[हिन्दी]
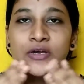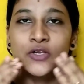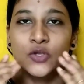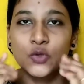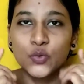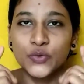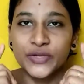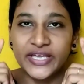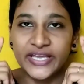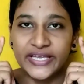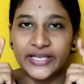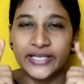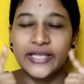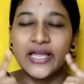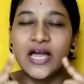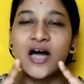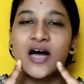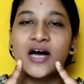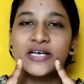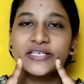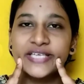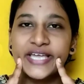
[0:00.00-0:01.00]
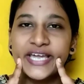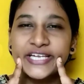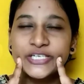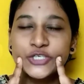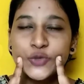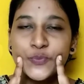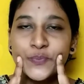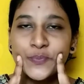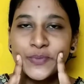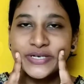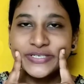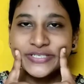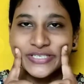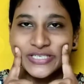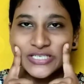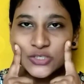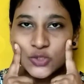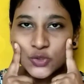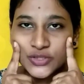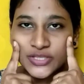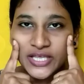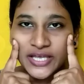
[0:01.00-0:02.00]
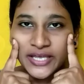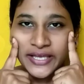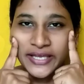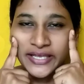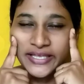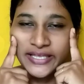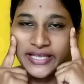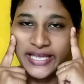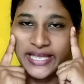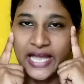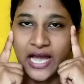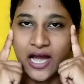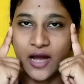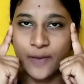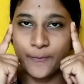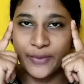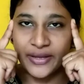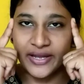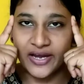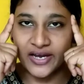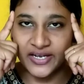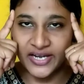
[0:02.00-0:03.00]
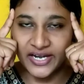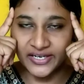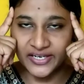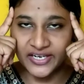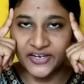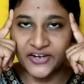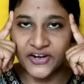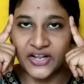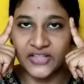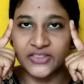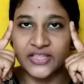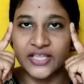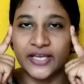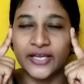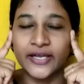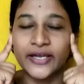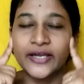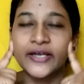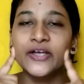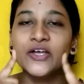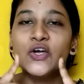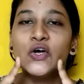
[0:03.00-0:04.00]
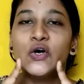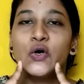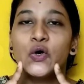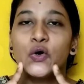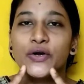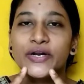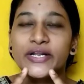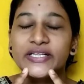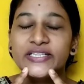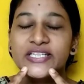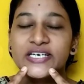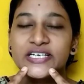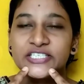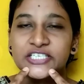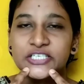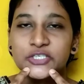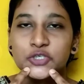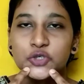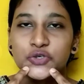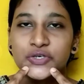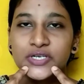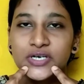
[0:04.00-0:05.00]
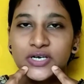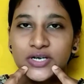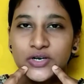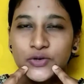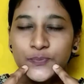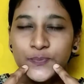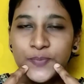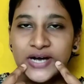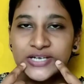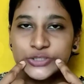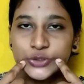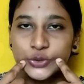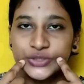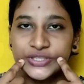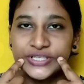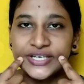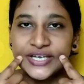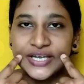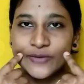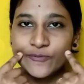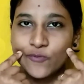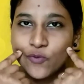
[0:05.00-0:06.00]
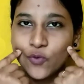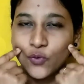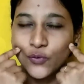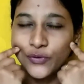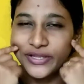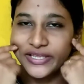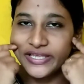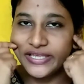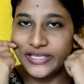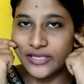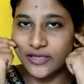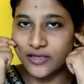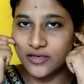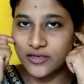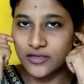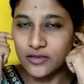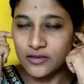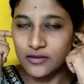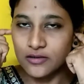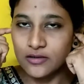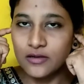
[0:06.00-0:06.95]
क्योंकि यहाँ के जो मसल्स होते हैं ये यहाँ पे कनेक्टेड रहते हैं और इधर से जो नर्व पास होती है वो ईयर